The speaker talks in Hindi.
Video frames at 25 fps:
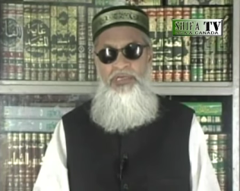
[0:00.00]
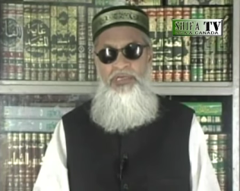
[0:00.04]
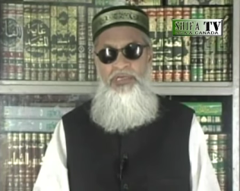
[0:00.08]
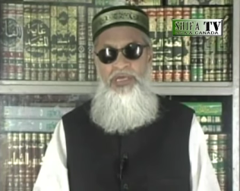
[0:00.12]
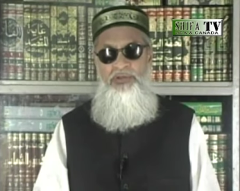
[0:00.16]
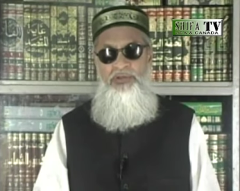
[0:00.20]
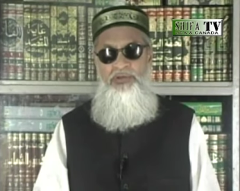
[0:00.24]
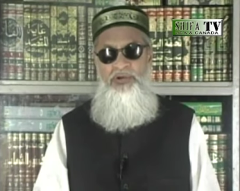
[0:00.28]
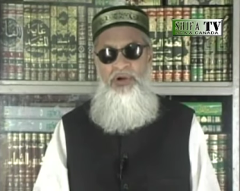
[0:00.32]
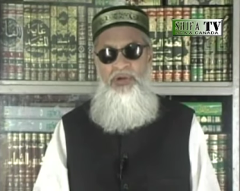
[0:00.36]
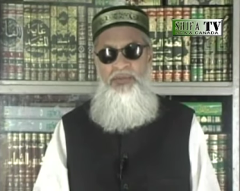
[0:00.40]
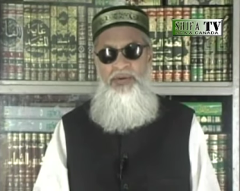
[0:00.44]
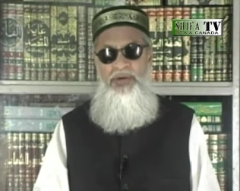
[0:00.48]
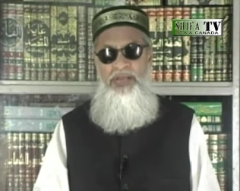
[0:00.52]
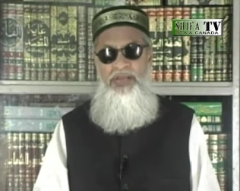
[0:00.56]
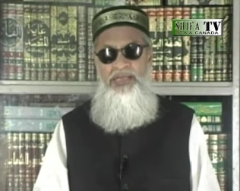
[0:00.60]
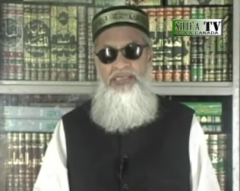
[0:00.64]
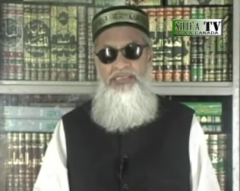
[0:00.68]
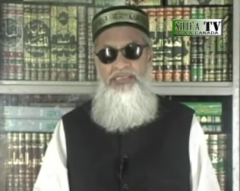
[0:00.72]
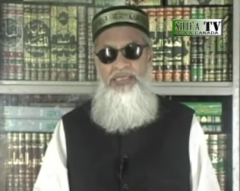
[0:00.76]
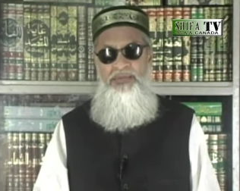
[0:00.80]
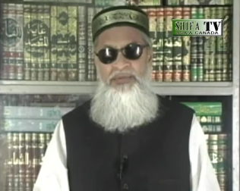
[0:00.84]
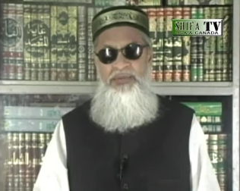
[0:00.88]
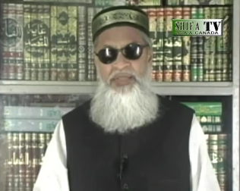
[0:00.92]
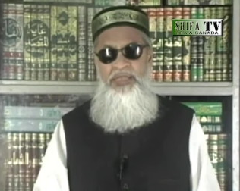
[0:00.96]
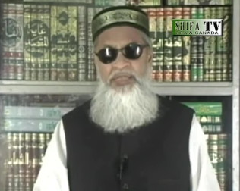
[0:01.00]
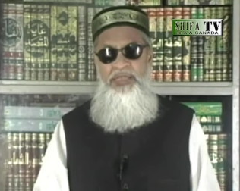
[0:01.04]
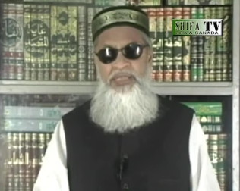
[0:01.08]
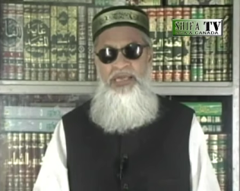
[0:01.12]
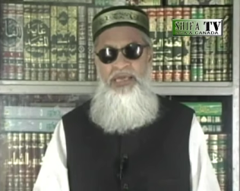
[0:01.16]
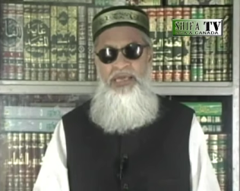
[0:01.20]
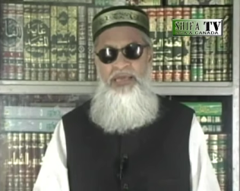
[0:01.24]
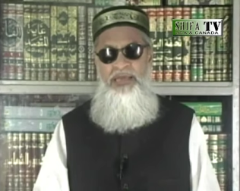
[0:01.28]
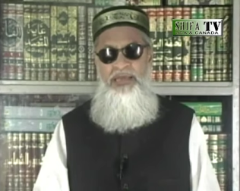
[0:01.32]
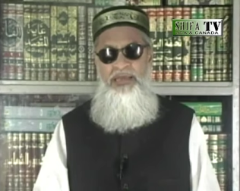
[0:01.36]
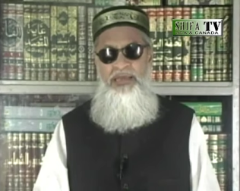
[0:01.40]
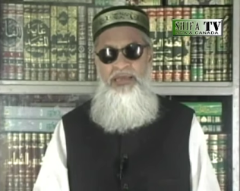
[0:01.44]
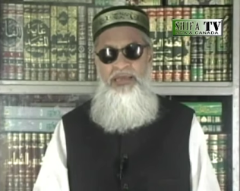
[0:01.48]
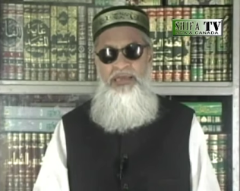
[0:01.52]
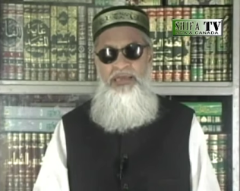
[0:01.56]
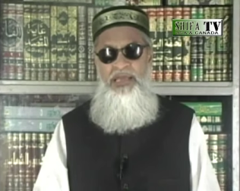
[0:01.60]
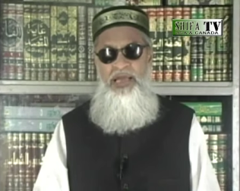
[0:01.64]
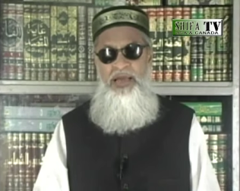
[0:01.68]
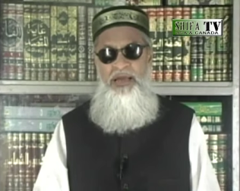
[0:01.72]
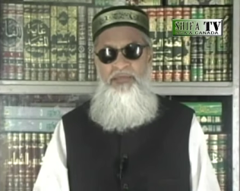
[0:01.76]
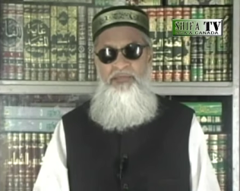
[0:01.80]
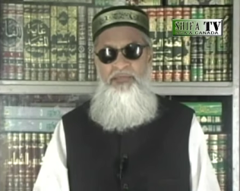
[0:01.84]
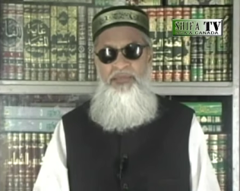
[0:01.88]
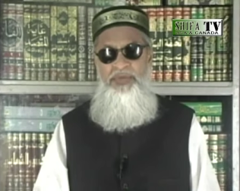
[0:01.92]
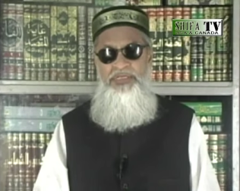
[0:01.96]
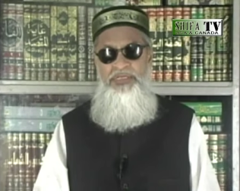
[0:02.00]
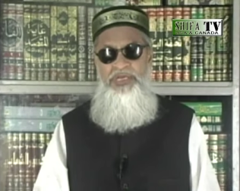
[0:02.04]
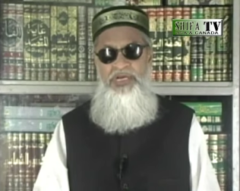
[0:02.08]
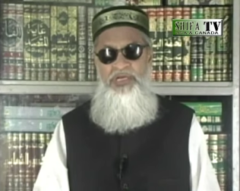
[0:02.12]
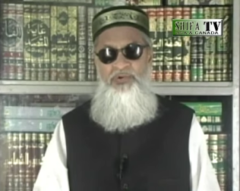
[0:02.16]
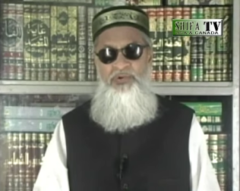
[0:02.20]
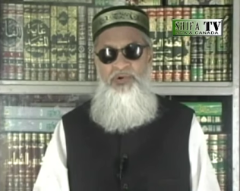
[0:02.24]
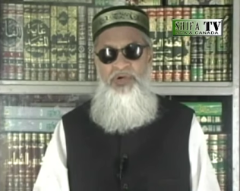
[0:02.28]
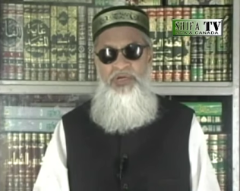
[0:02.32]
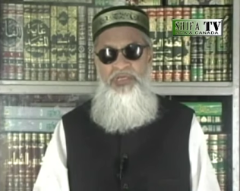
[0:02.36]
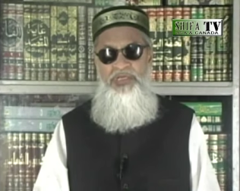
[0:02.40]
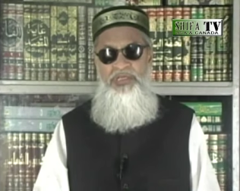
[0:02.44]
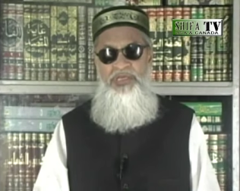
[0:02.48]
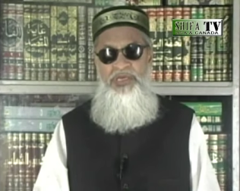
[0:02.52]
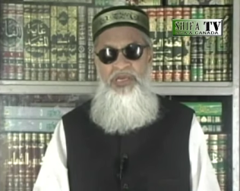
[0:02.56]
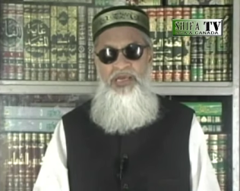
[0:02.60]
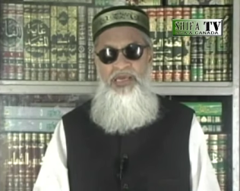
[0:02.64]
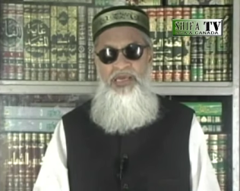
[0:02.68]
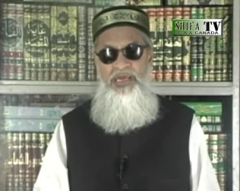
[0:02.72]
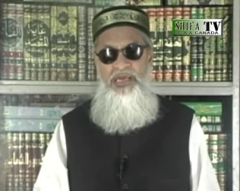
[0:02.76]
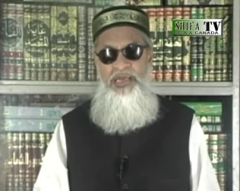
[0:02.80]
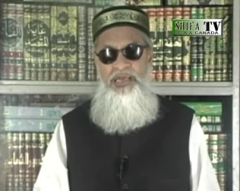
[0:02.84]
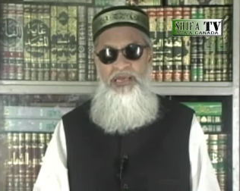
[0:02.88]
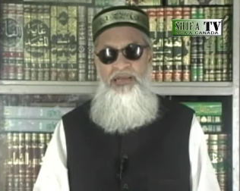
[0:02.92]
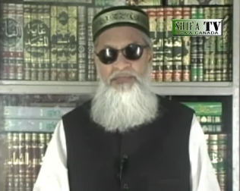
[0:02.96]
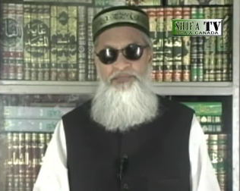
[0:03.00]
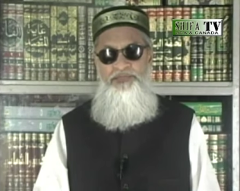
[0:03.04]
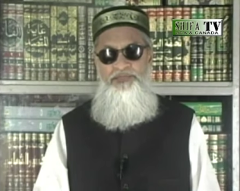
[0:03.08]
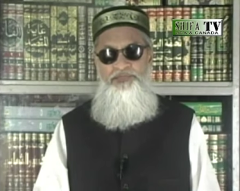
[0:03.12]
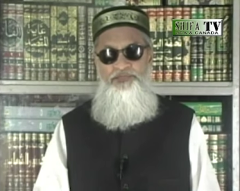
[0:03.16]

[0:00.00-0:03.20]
या तो हमारी नजरबंदी है या हम पे जादू कर दिया गया है